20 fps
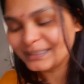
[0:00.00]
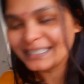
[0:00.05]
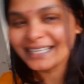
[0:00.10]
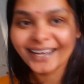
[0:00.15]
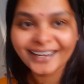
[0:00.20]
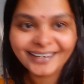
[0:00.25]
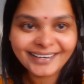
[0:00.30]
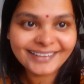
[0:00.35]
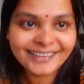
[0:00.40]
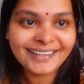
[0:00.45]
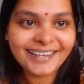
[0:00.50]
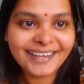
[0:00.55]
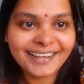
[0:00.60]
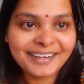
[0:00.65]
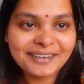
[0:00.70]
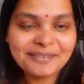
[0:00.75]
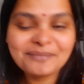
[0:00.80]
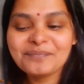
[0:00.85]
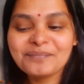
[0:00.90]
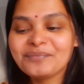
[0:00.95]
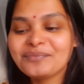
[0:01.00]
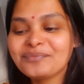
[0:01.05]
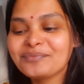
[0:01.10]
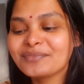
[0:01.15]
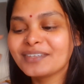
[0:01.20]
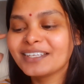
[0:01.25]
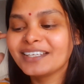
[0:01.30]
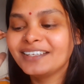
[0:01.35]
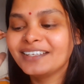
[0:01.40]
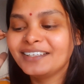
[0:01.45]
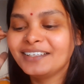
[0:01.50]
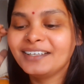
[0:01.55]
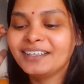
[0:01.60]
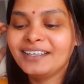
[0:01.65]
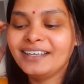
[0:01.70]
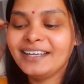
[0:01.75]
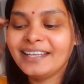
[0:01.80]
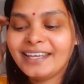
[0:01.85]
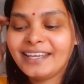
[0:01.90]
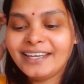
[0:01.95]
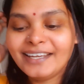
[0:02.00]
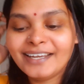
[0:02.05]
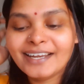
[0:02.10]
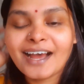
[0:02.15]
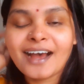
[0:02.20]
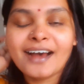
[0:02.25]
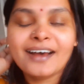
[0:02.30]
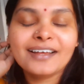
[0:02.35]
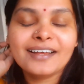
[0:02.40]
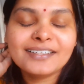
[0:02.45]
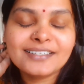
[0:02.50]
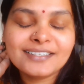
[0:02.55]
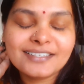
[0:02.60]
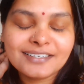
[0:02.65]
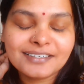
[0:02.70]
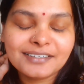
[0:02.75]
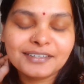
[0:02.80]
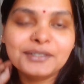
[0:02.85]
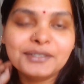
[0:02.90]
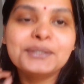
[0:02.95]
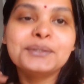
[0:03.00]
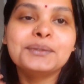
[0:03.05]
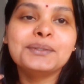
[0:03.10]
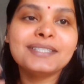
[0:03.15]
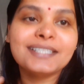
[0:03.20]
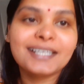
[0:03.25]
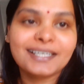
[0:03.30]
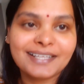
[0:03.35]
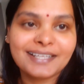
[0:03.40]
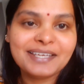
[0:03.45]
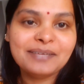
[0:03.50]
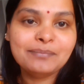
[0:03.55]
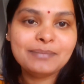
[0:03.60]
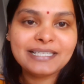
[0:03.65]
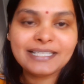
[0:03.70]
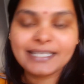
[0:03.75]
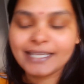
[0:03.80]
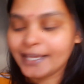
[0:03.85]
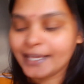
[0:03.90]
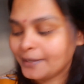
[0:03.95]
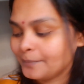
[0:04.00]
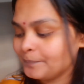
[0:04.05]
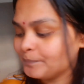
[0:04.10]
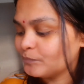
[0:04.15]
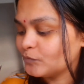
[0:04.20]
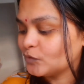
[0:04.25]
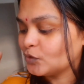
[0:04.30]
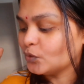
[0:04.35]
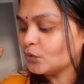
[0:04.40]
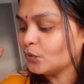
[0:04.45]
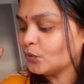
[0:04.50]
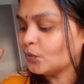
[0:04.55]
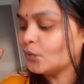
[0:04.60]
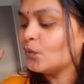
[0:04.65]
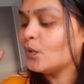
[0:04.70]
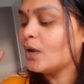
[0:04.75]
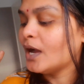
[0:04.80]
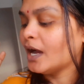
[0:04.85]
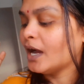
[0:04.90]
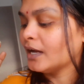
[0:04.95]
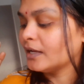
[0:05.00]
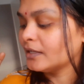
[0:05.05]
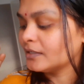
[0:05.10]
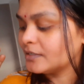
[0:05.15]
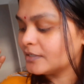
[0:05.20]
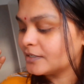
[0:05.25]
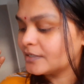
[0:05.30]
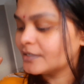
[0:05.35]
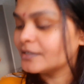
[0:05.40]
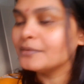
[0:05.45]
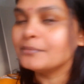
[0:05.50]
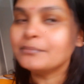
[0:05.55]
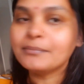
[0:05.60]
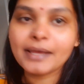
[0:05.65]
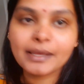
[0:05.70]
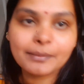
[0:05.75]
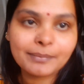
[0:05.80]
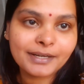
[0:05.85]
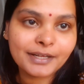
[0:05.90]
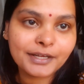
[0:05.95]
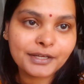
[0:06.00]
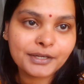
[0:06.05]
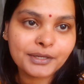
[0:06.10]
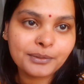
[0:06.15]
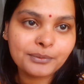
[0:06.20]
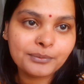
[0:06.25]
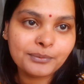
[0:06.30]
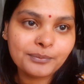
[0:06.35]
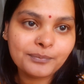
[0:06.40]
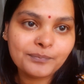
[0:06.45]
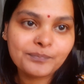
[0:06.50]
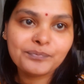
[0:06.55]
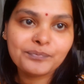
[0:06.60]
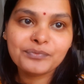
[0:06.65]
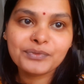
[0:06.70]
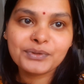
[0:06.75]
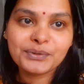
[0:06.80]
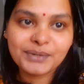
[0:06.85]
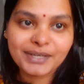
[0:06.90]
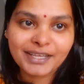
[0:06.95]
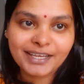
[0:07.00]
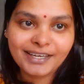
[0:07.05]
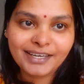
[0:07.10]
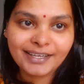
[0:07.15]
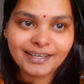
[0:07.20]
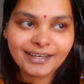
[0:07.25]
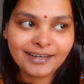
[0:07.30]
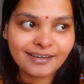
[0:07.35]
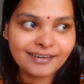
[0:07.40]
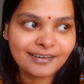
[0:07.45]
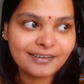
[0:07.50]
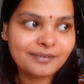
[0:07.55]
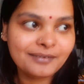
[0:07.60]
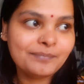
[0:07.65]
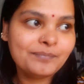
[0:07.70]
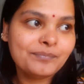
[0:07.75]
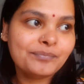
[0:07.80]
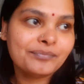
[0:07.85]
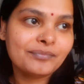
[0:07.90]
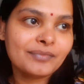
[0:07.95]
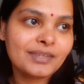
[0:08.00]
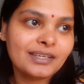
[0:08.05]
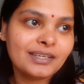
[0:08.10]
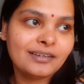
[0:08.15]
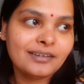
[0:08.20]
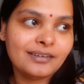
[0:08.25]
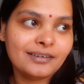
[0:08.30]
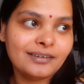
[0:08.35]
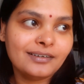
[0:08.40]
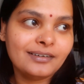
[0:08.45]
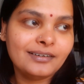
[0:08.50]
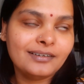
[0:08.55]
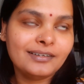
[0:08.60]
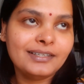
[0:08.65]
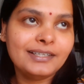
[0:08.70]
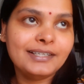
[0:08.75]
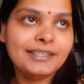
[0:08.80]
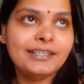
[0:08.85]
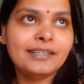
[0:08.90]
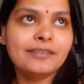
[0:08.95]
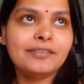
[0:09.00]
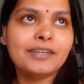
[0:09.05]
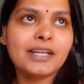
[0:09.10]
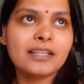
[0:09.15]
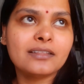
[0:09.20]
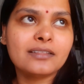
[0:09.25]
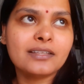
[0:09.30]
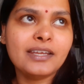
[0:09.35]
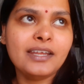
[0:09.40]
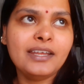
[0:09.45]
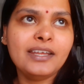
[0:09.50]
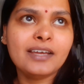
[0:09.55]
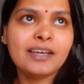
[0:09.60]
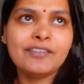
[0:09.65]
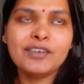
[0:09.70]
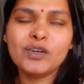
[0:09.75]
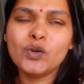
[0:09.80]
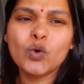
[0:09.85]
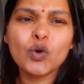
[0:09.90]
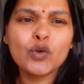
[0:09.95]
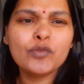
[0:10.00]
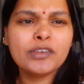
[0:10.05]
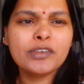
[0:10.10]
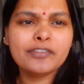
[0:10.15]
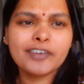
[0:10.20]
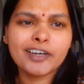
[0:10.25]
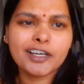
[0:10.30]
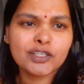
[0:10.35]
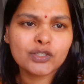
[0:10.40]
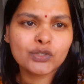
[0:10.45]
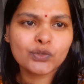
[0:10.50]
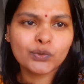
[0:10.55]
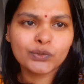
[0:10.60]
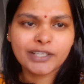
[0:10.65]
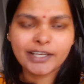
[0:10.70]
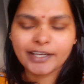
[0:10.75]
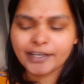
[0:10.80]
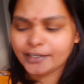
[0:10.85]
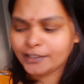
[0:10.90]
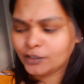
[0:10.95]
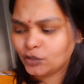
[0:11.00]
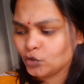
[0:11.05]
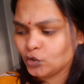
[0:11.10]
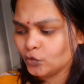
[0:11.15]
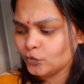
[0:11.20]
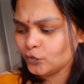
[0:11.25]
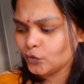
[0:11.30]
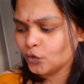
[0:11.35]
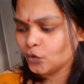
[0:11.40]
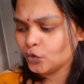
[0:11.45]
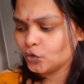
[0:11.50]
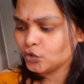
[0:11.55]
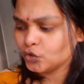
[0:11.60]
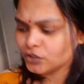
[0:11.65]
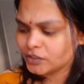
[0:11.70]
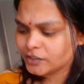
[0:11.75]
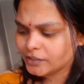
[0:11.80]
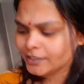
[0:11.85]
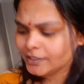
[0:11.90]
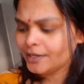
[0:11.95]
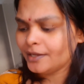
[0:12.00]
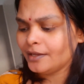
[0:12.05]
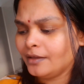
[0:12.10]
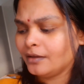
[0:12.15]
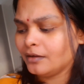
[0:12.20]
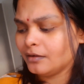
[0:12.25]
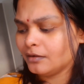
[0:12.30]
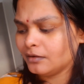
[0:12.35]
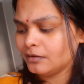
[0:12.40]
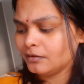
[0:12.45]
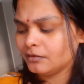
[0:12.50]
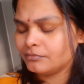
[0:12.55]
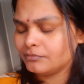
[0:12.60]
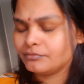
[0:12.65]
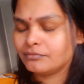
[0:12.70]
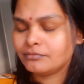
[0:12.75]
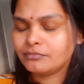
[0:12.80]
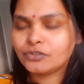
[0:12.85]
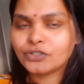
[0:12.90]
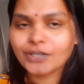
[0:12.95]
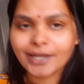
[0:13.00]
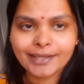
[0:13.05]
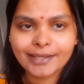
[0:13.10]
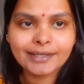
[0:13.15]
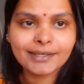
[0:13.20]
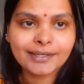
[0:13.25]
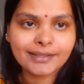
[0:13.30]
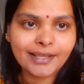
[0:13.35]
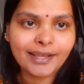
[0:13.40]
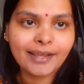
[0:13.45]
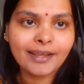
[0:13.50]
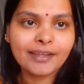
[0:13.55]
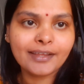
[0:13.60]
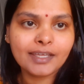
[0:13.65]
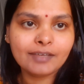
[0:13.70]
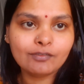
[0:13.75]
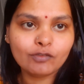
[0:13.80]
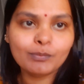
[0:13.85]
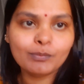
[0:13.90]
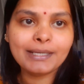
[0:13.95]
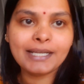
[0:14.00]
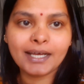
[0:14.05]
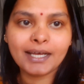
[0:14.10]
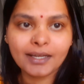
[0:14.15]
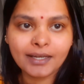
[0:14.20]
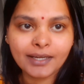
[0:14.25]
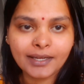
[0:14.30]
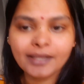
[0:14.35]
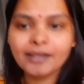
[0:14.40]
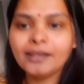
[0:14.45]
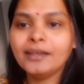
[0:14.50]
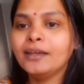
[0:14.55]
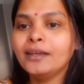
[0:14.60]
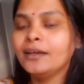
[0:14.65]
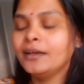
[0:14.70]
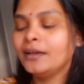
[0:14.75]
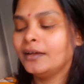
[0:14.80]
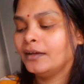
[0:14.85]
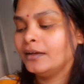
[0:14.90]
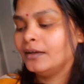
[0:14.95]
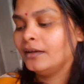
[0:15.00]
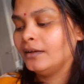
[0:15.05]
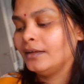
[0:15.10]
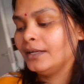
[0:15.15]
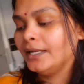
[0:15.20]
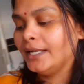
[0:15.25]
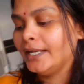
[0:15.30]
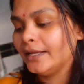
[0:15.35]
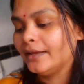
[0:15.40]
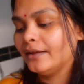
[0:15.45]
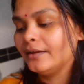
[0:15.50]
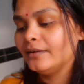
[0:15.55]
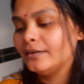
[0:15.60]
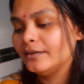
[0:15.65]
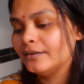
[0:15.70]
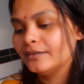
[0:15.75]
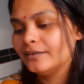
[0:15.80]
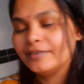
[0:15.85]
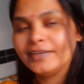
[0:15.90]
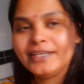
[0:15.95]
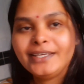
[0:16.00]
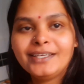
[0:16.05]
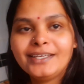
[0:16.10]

बना लेते हैं लेकिन आज कुछ ज़्यादा ही बिज़ी हैं तो आज मैं बना रही हूँ उनके लिए खाना नवरात्रि या फिर कोई भी फास्ट होता है तो वो खुद से ट्राई करते हैं कि वो बना लें लेकिन वही